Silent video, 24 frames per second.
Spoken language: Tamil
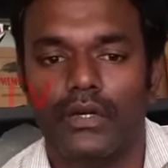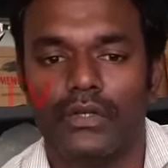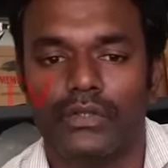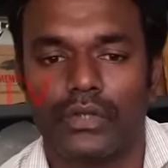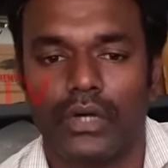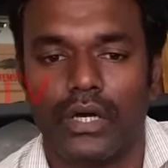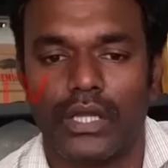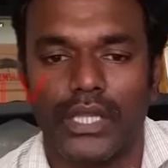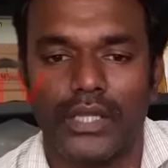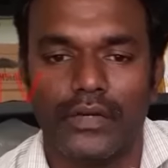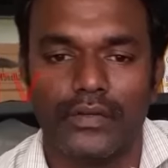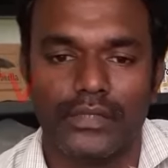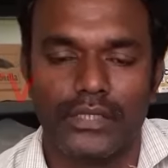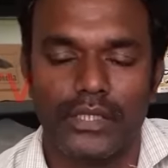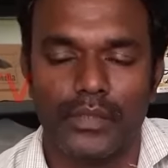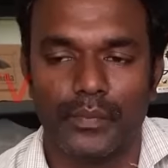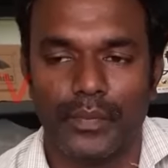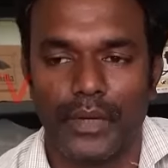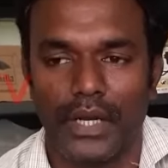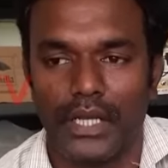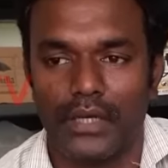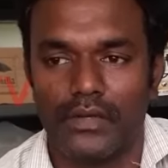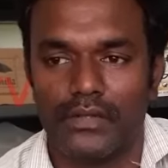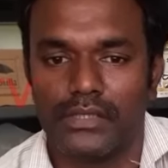ஸோ அதை வச்சு
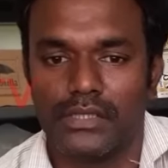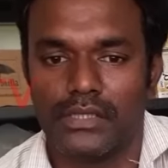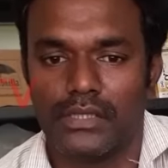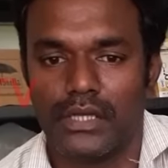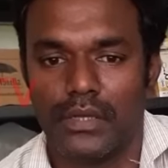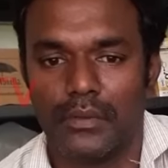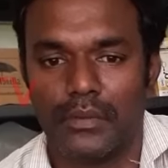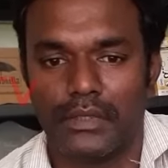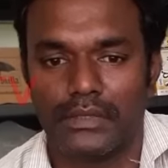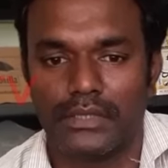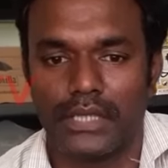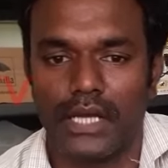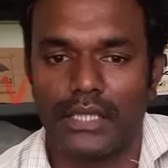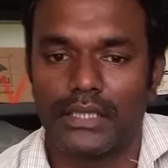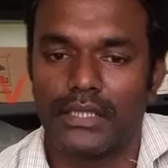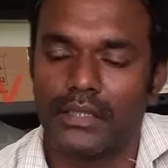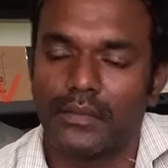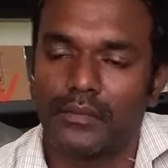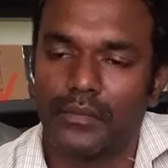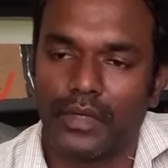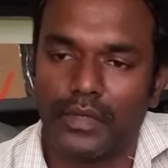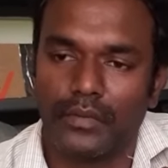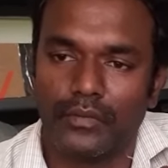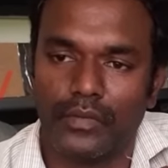பல விஷயம் நம்ம
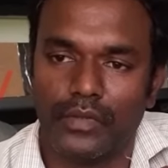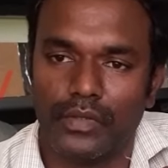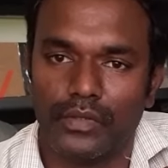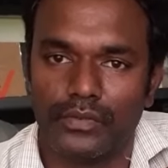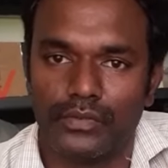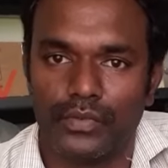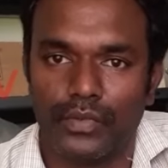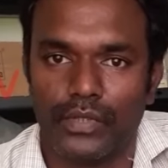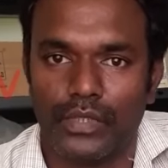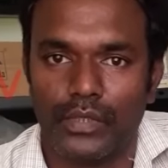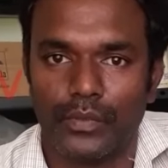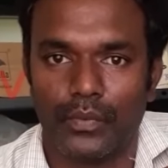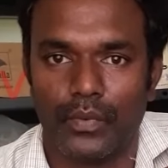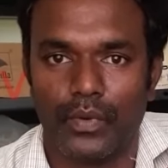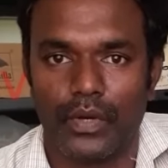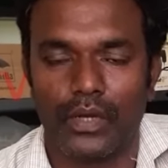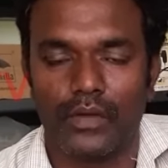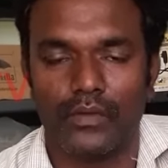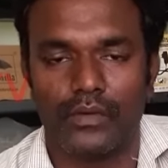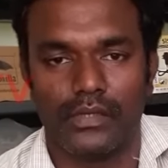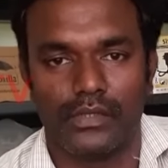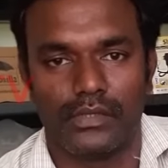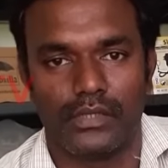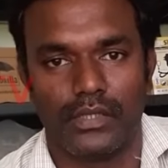சாத்தியம் பண்ண முடியும்னு சொல்லிட்டு
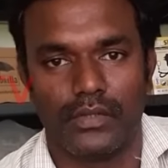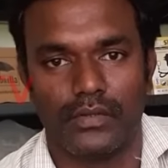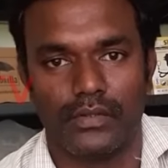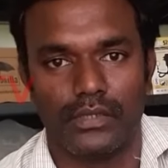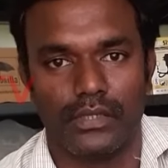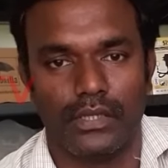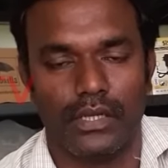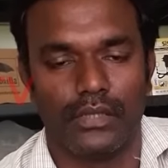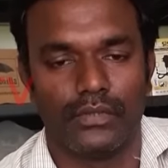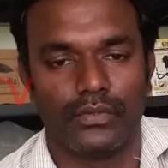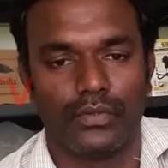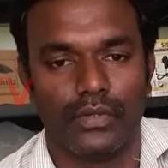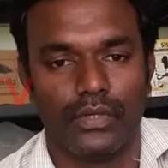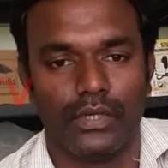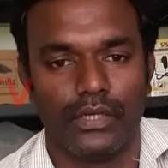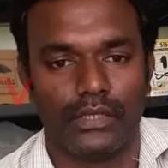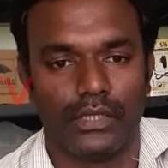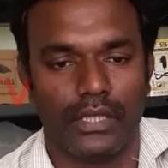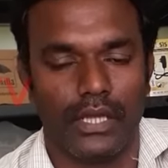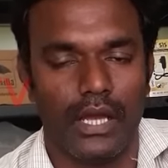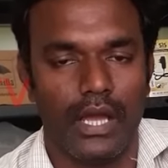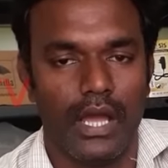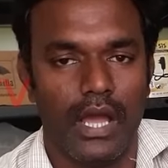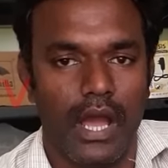போன வீடியோஸில் வந்து நான்
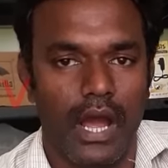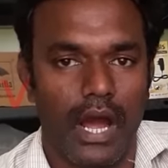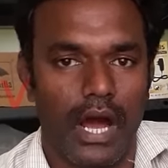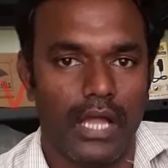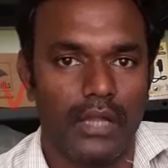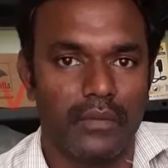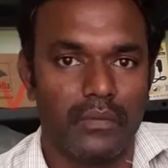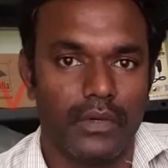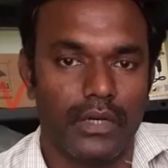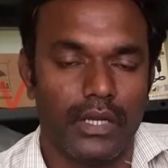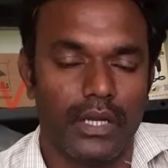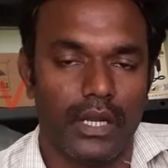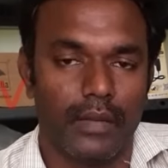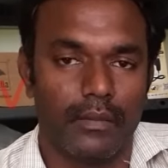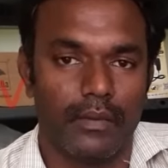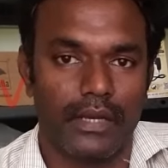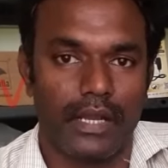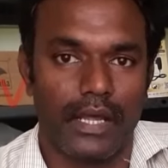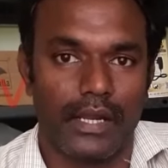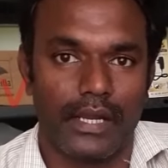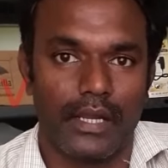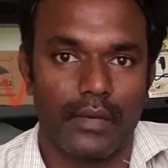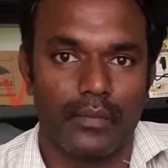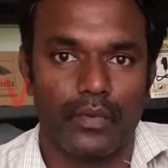சொல்லியிருந்தேன் அது மட்டும்
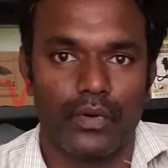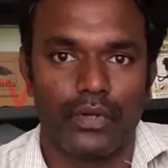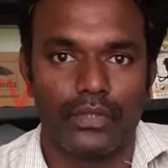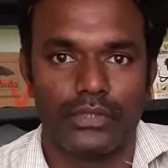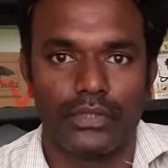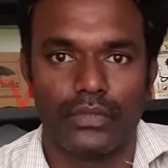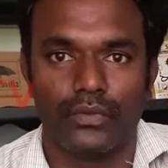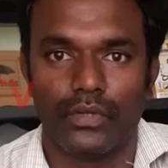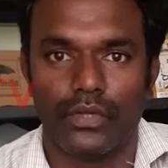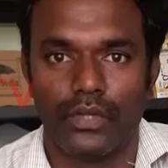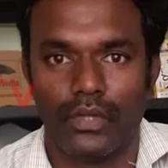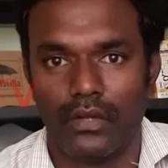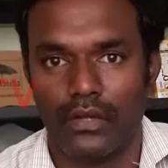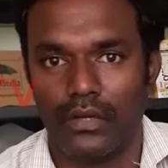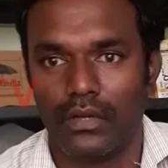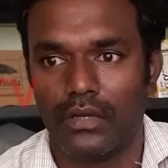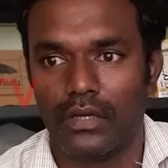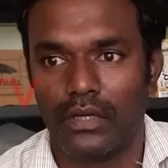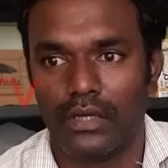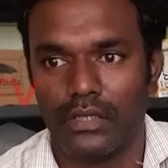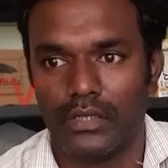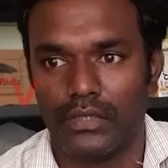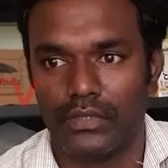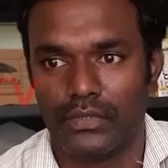இல்லாமல் நிறைய போர்ட்ஸும்
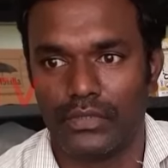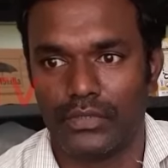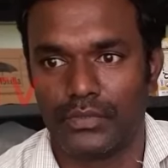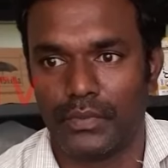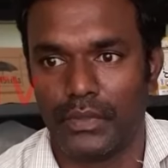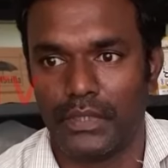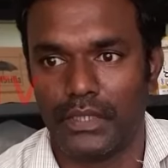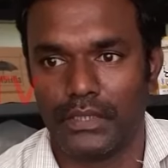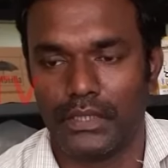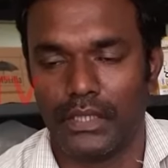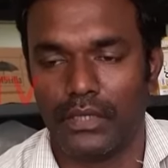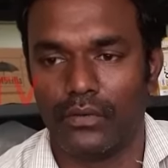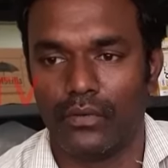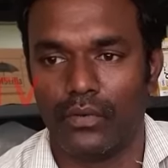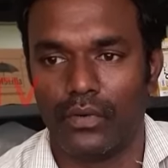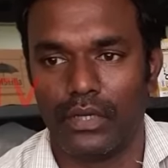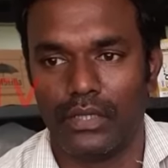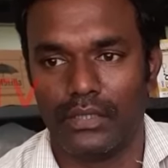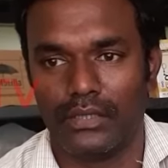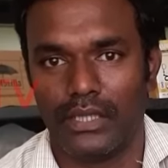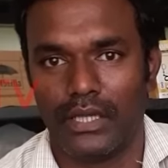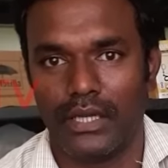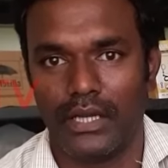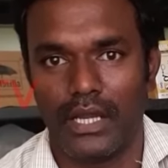உங்களுக்கு இன்ட்ரடியூஸ் பண்ணியிருந்தேன்
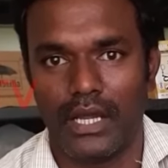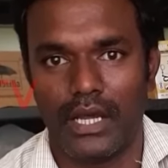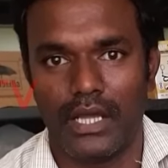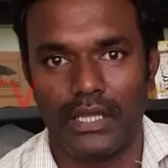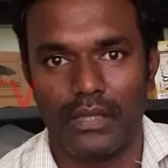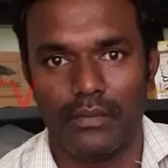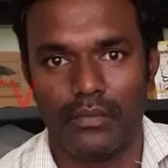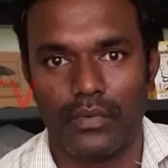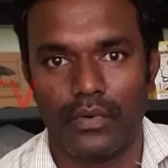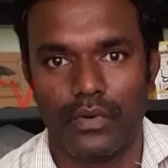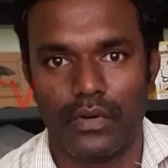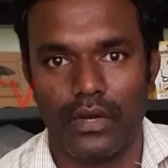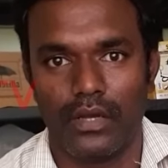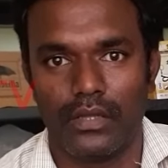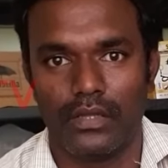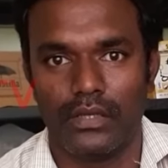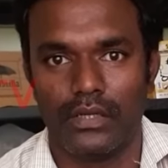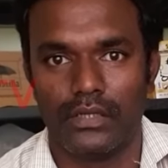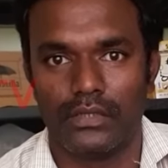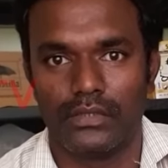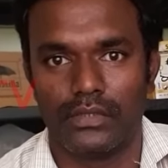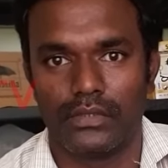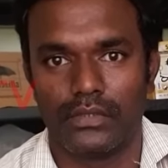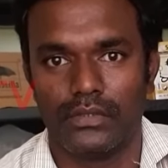உங்களுக்கு தெரியாத போர்டும்
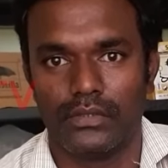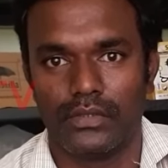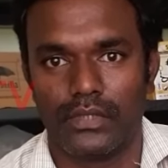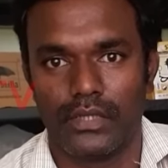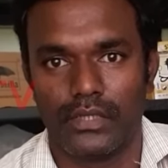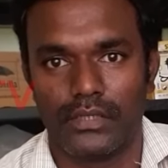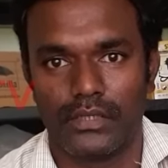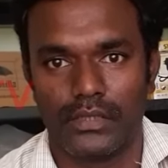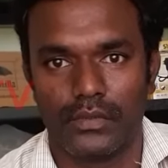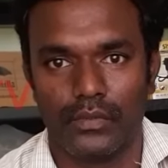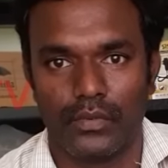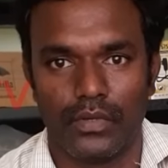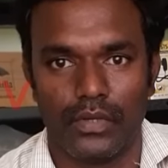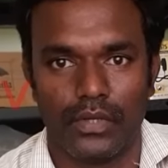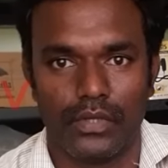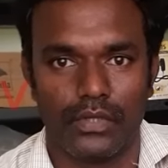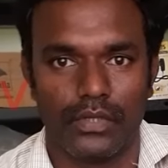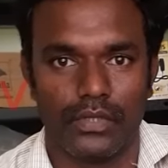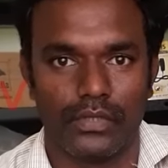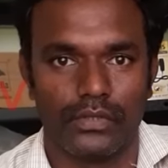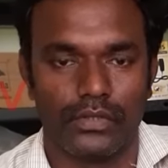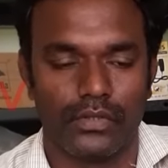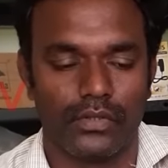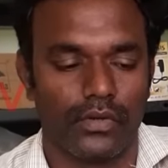அதில் இருந்திருக்கும் தெரிஞ்ச போர்டும்
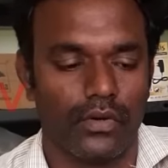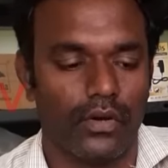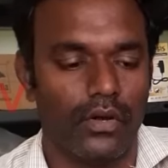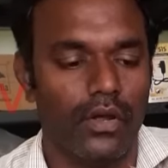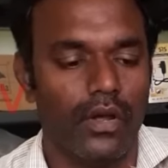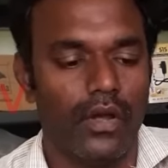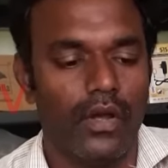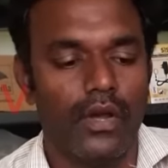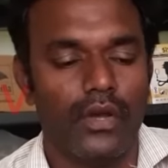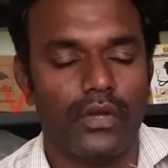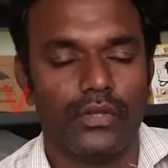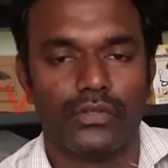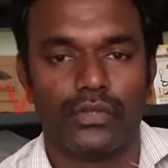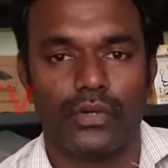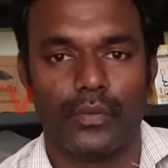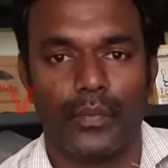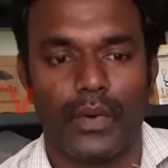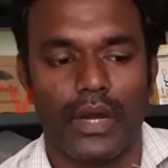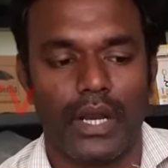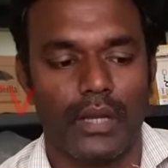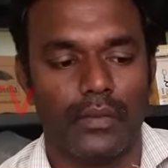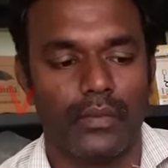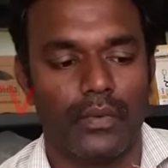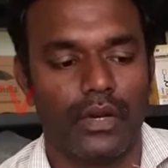அதில் இருந்திருக்கும் ஸோ
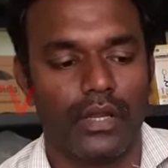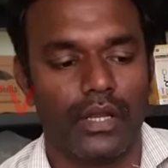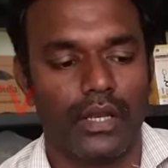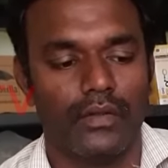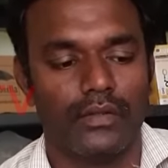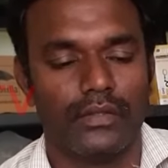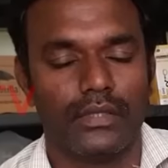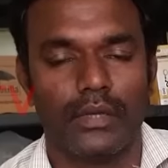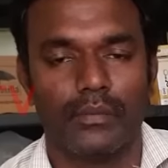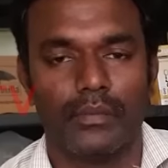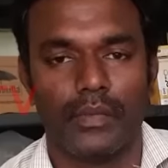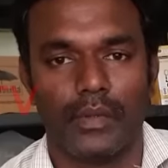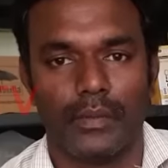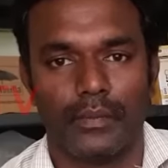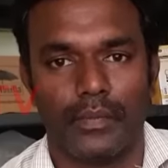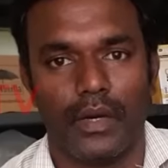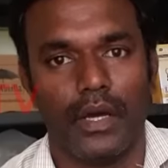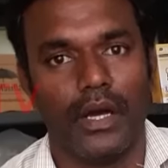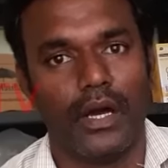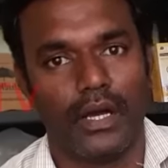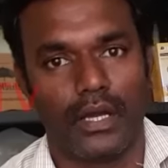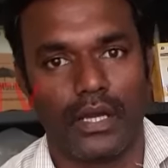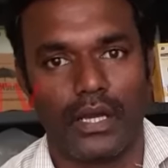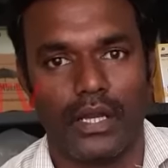பல போர்டில் வந்து நம்ம
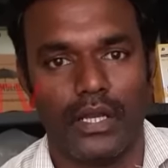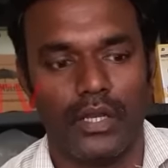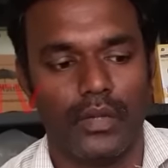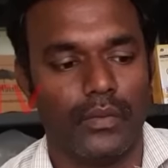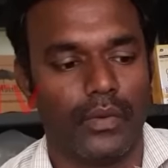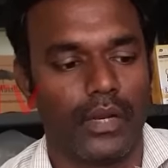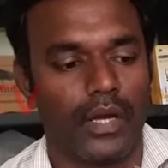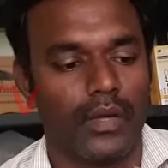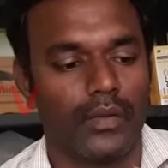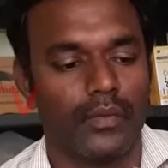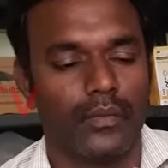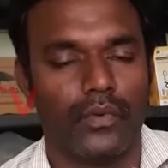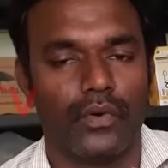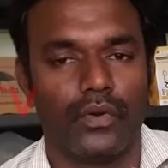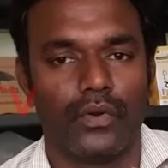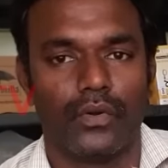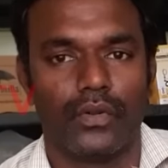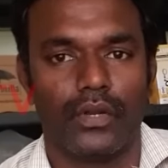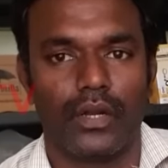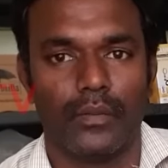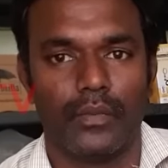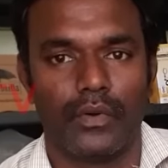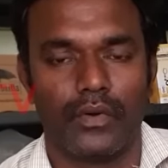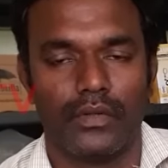கேள்விப்படாத போர்டு
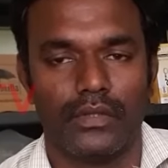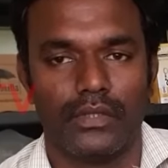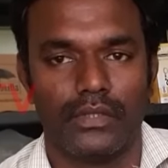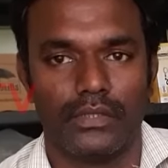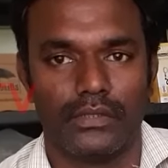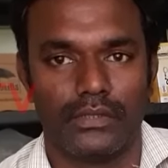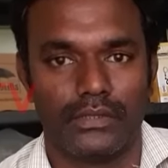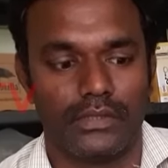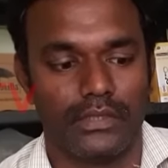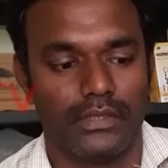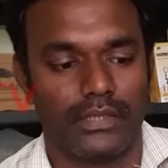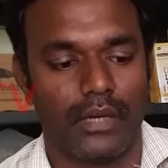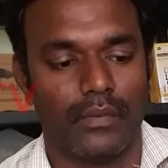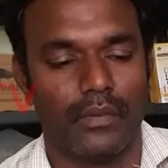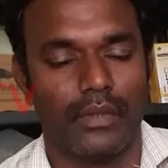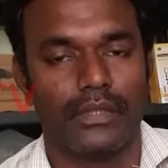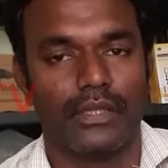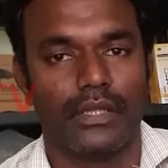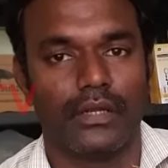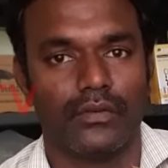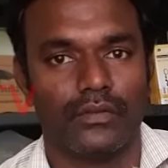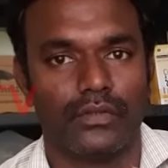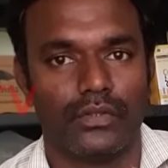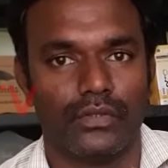கூட நமக்கு வந்து
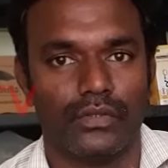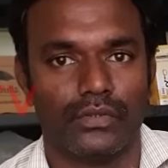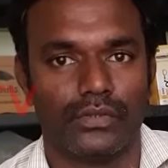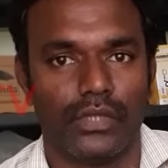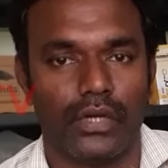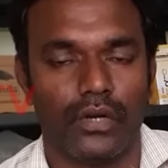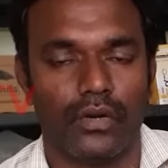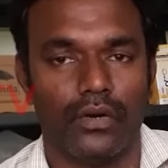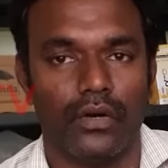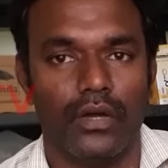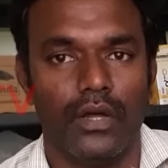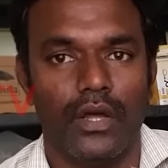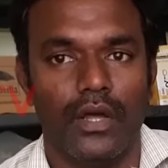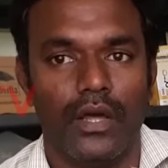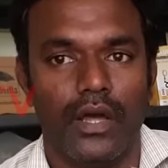சமயத்தில் வந்து யூஸ் ஆகும்